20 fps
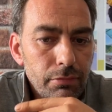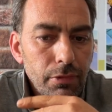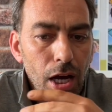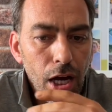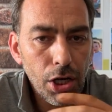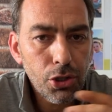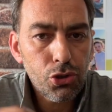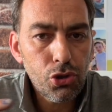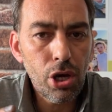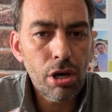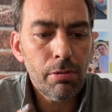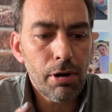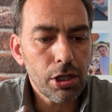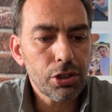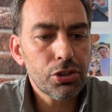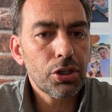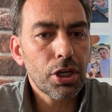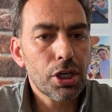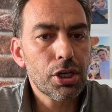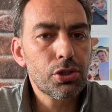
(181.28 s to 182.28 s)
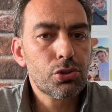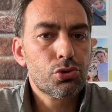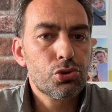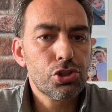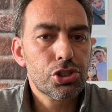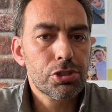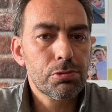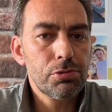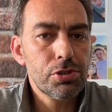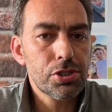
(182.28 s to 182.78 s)
Aküye baktık
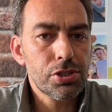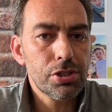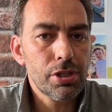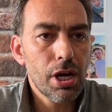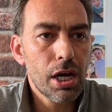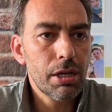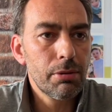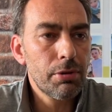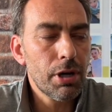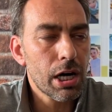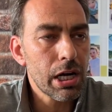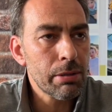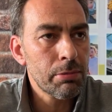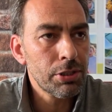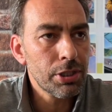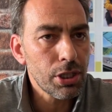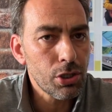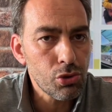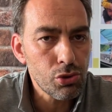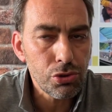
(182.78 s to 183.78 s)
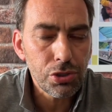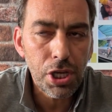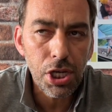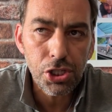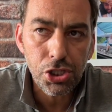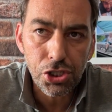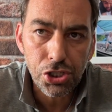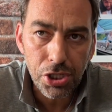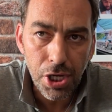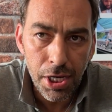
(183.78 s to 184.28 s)
şişmiş. Yani bir arabanın aküsü niye
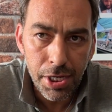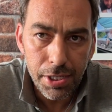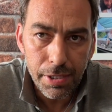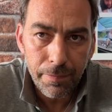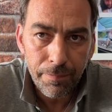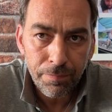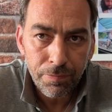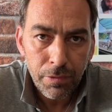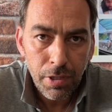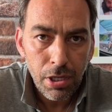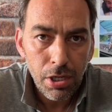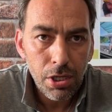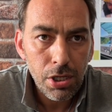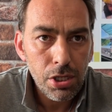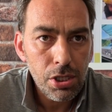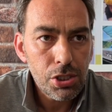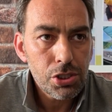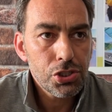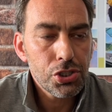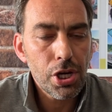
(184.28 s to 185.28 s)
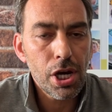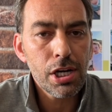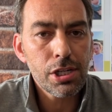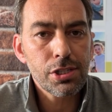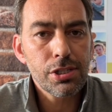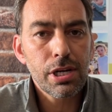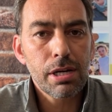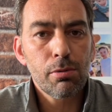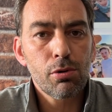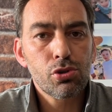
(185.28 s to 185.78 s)
şişer? Şarj
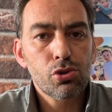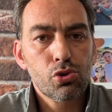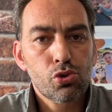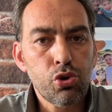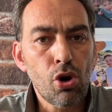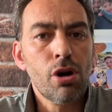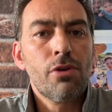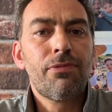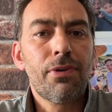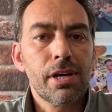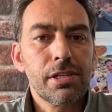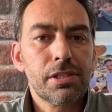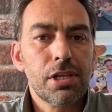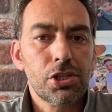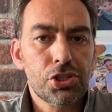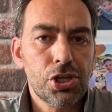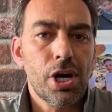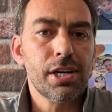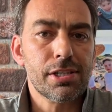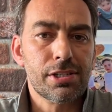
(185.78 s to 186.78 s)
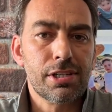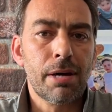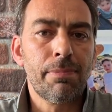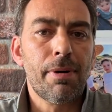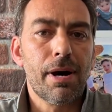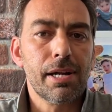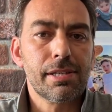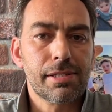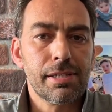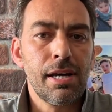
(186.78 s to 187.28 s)
dinamosu çok fazla şarj
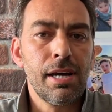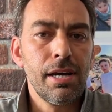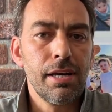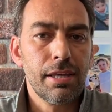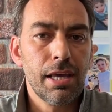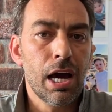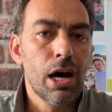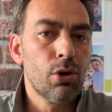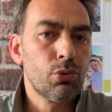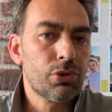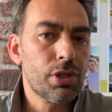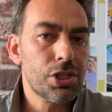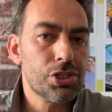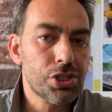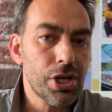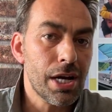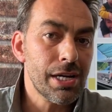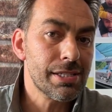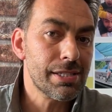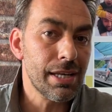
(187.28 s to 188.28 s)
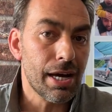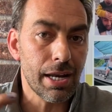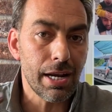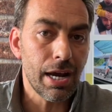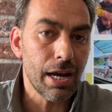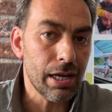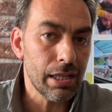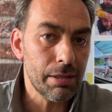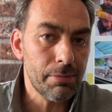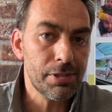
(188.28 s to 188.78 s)
yaparsa yahut da şarjla
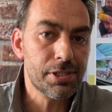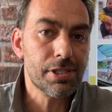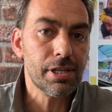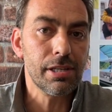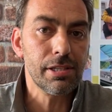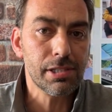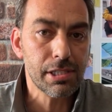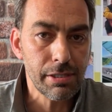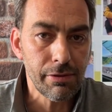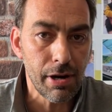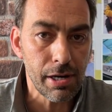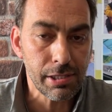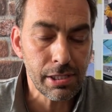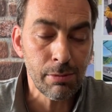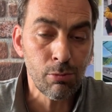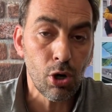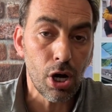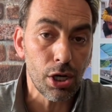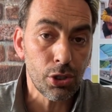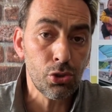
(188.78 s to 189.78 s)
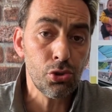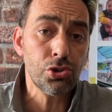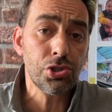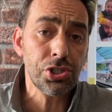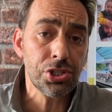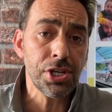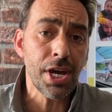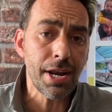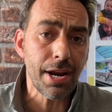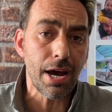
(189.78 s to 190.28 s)
alakalı bir sıkıntısı varsa bu akü
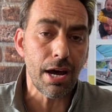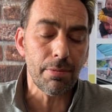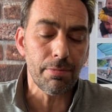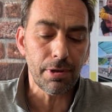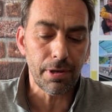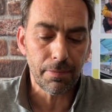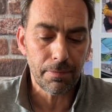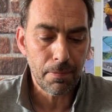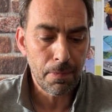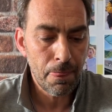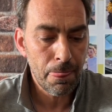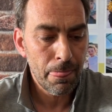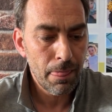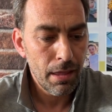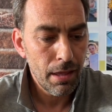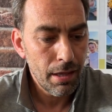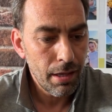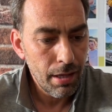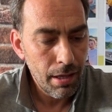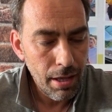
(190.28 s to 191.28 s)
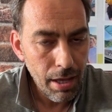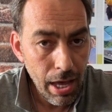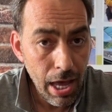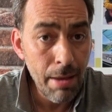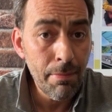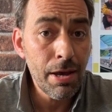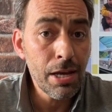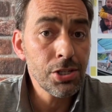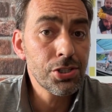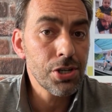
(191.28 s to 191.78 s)
şişer abi.
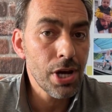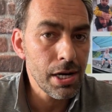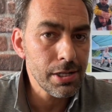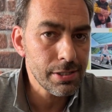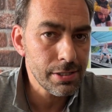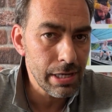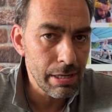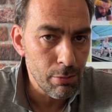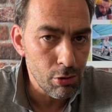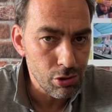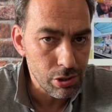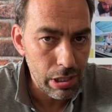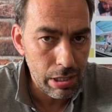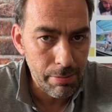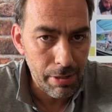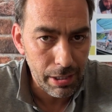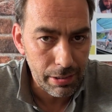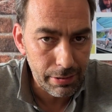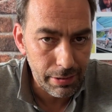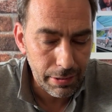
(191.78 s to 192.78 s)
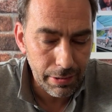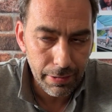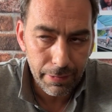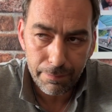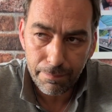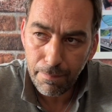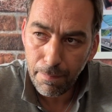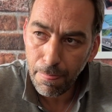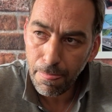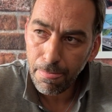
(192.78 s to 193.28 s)
Hemen şarj dinamosuna baktık.
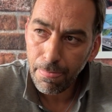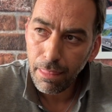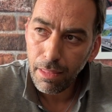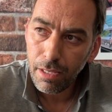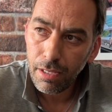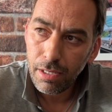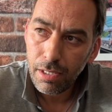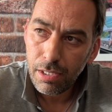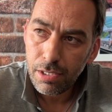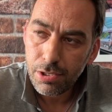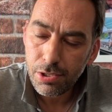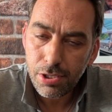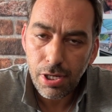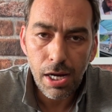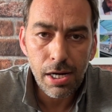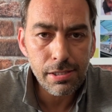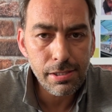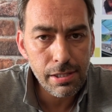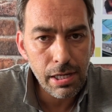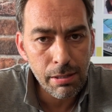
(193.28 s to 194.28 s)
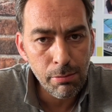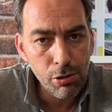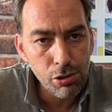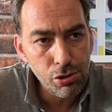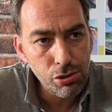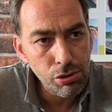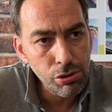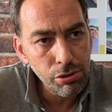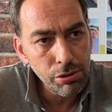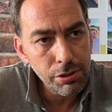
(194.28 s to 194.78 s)
Şarj
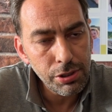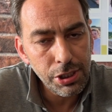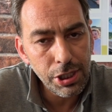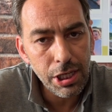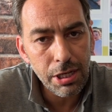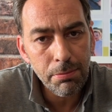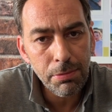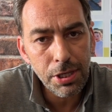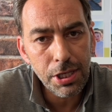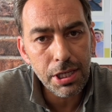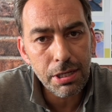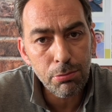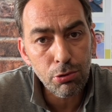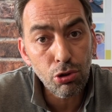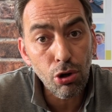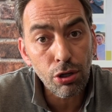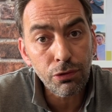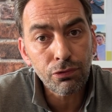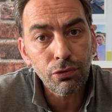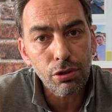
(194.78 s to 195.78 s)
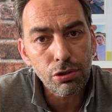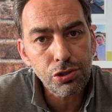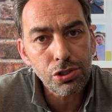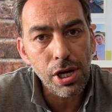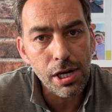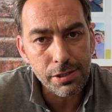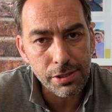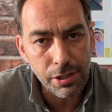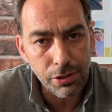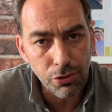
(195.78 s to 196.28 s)
dinamosu 20-24 volt
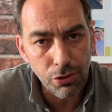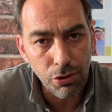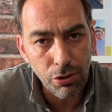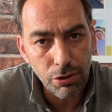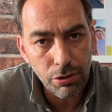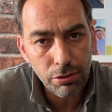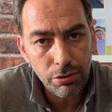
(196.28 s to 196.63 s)
şarj ediyor.